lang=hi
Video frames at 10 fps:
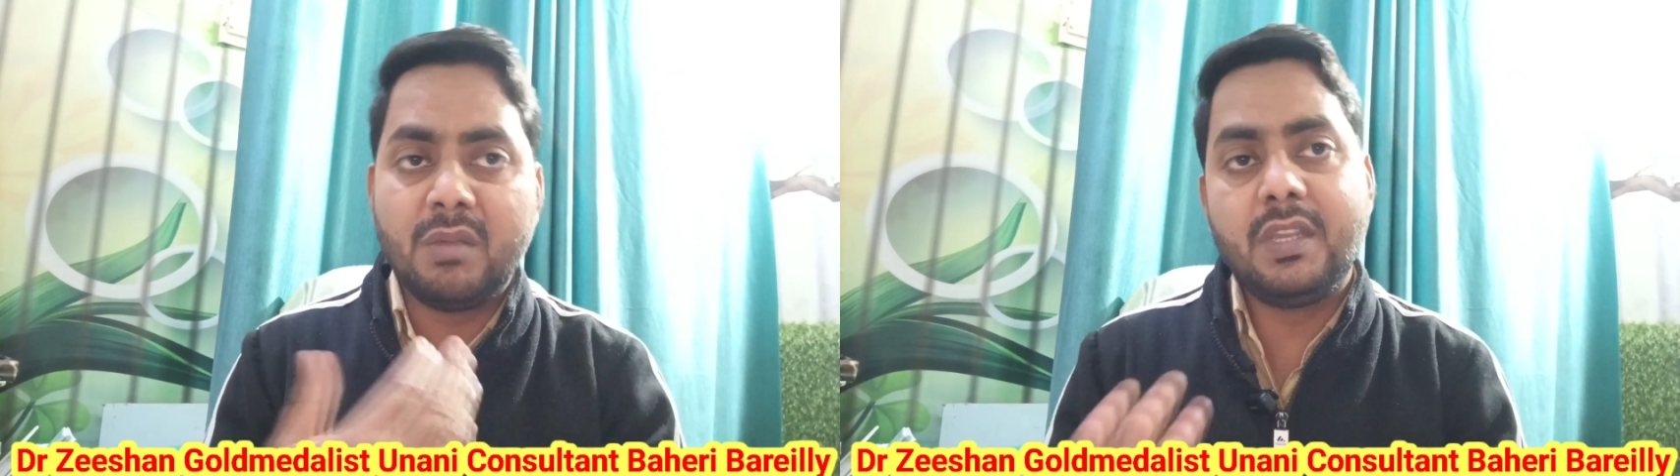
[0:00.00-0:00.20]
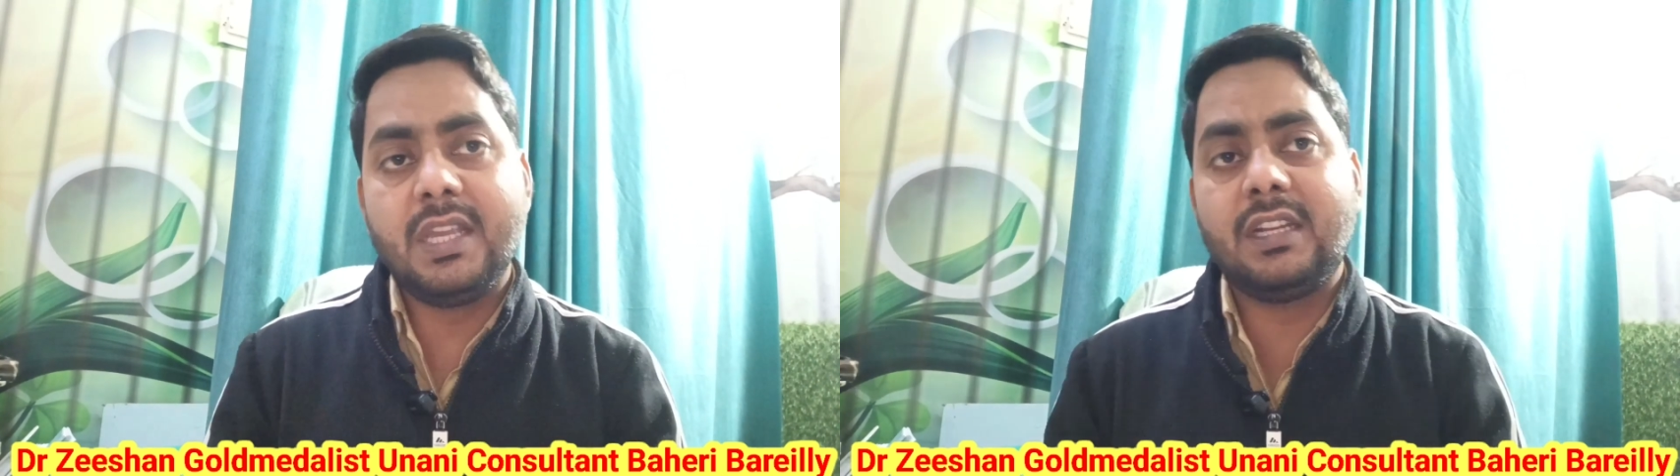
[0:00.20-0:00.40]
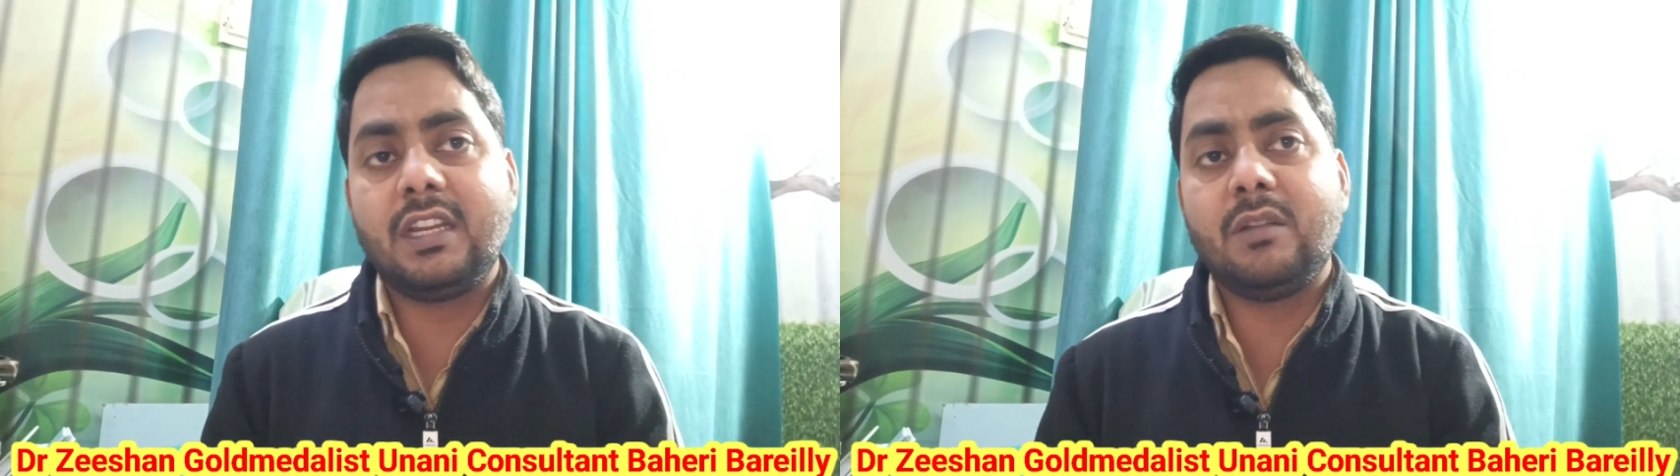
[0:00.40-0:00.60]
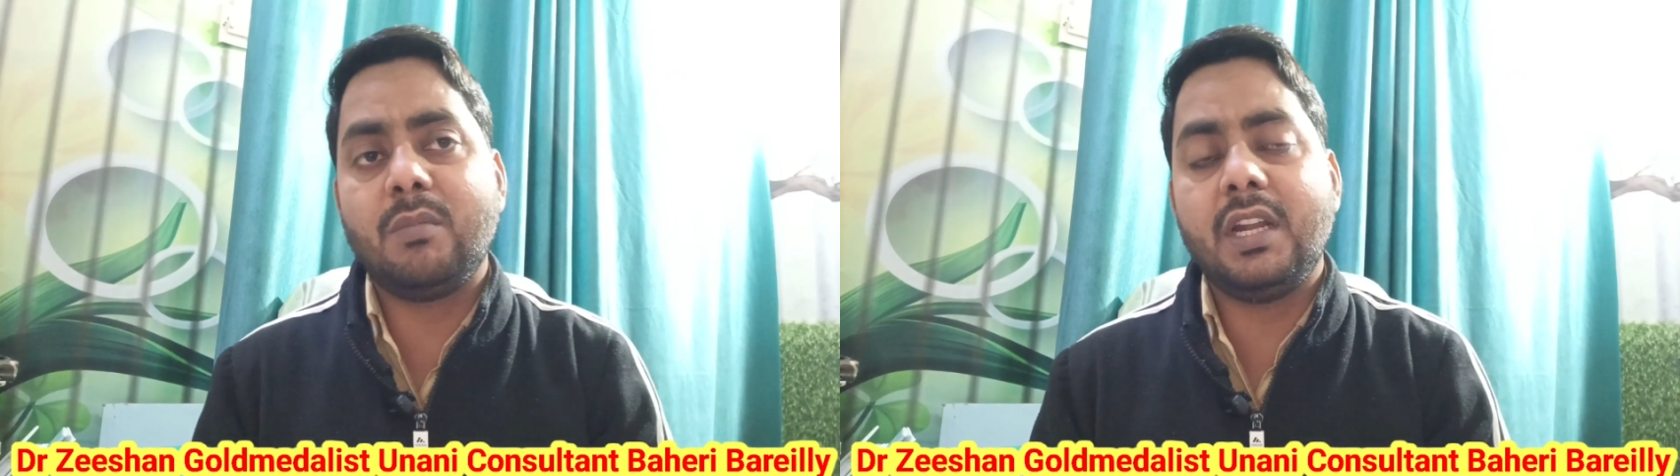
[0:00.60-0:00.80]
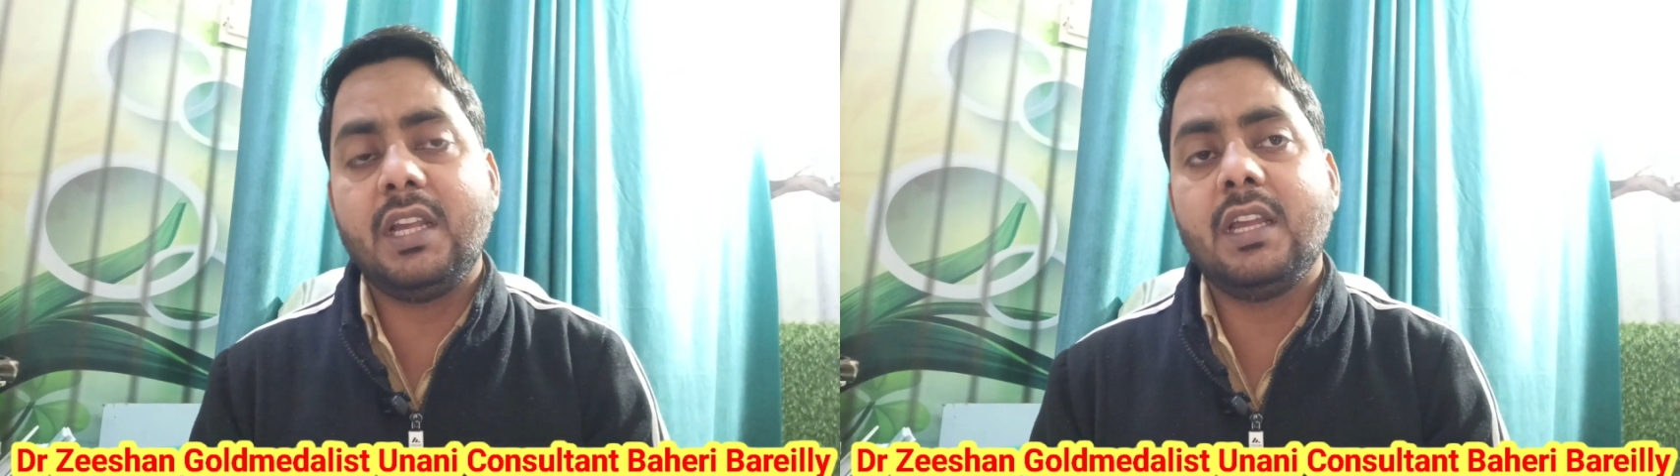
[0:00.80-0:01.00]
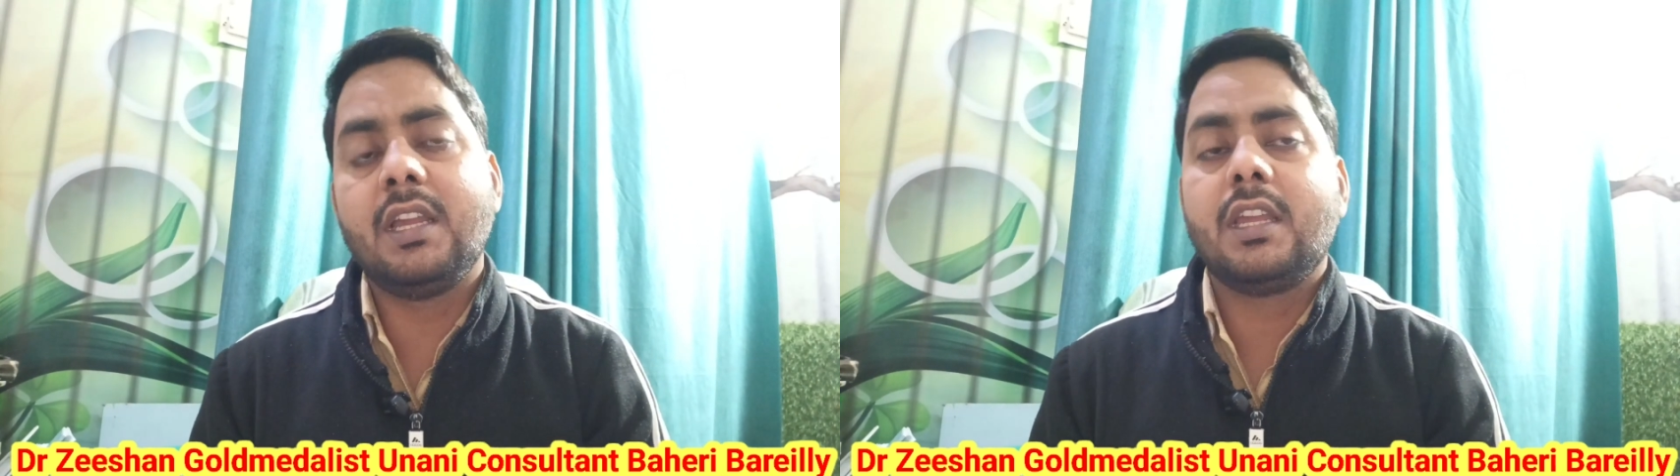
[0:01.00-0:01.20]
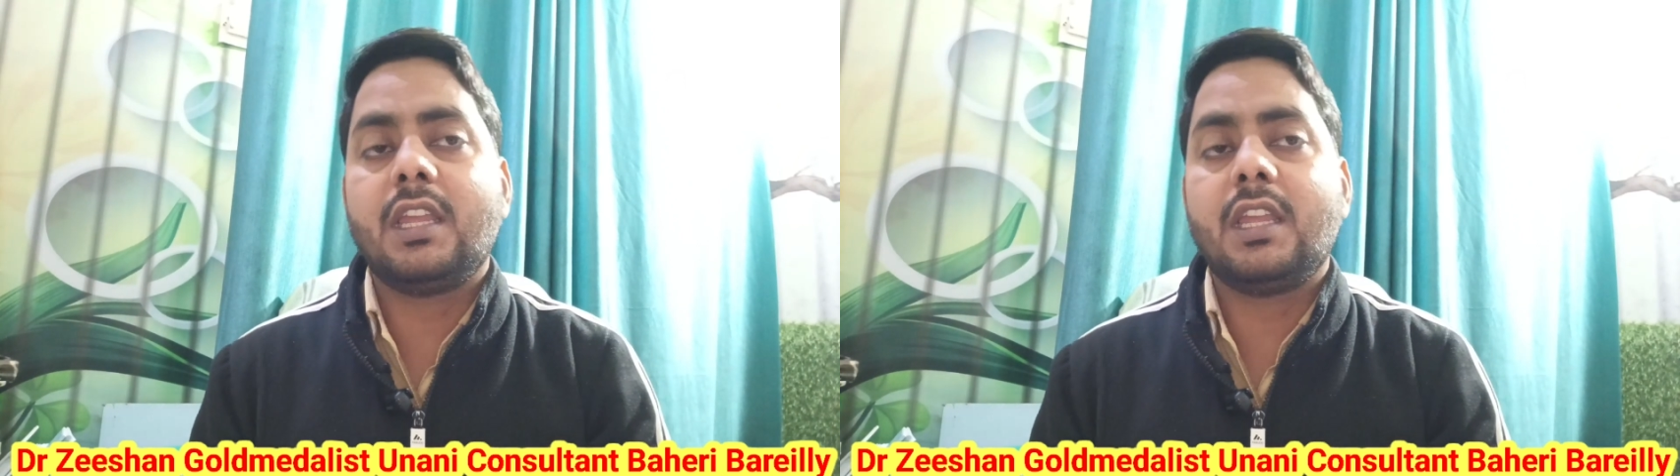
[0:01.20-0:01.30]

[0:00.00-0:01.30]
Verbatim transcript: में भी यही ट्रीटमेंट है